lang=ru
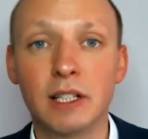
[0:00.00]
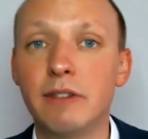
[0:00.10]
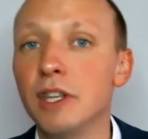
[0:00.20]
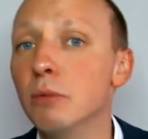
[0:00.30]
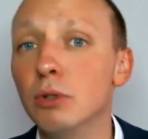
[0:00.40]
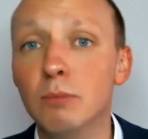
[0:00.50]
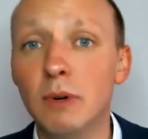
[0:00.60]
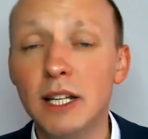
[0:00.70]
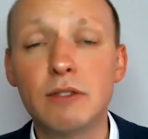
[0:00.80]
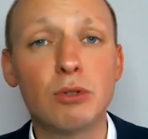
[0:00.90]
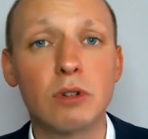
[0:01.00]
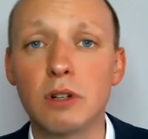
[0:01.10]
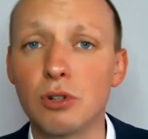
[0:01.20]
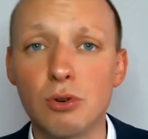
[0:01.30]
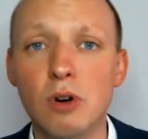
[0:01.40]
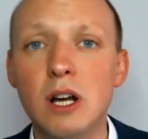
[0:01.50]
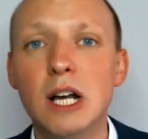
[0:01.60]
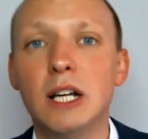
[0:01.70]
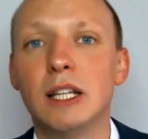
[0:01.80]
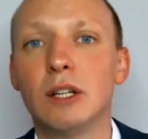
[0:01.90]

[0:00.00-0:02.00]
Голова не будет болеть, все хорошо.